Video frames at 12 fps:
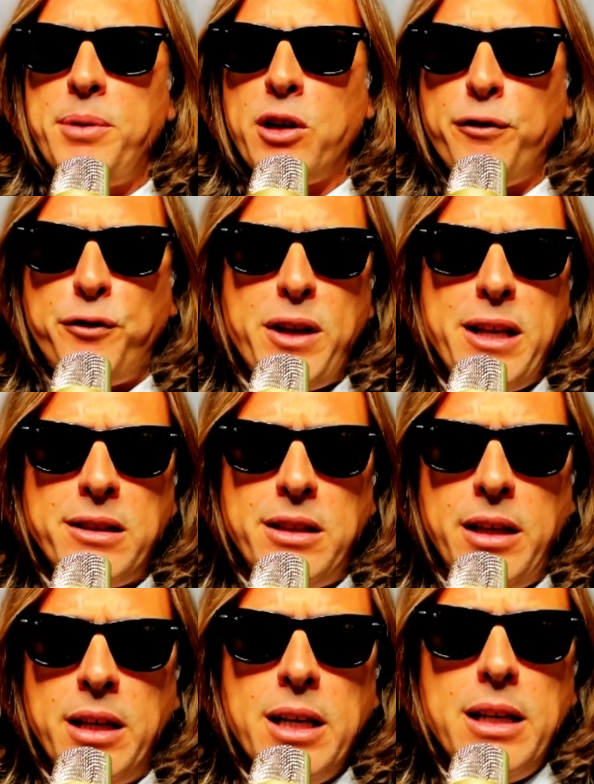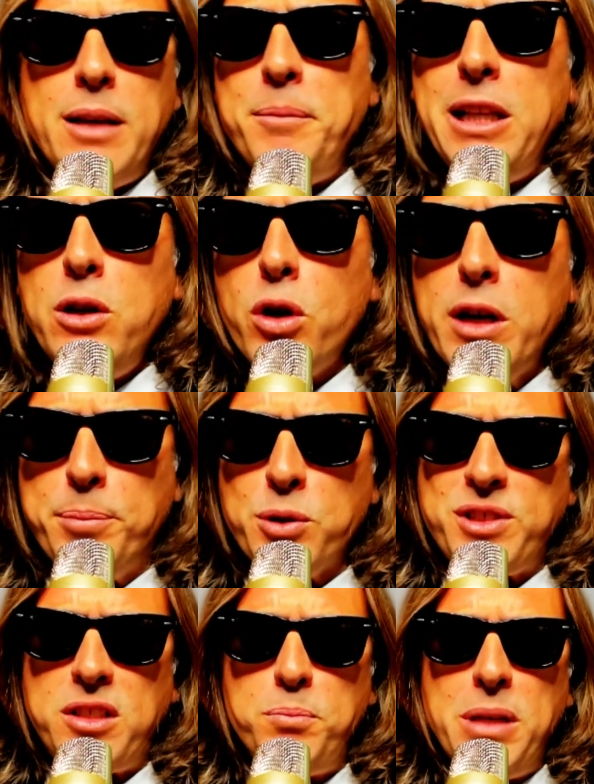per offrirti le migliori
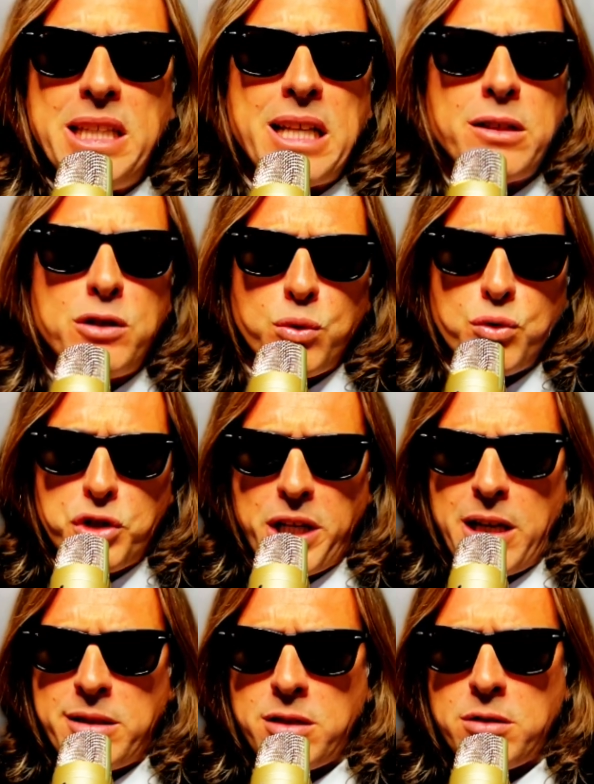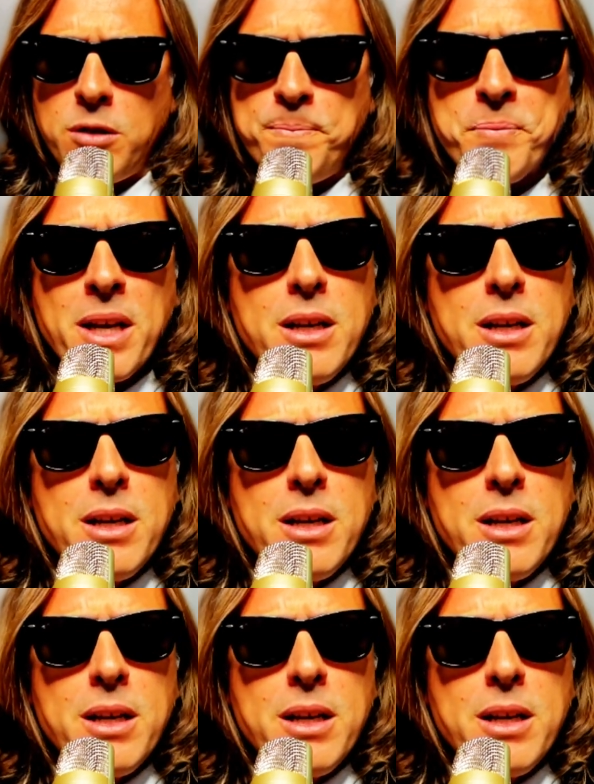possibilità di successo,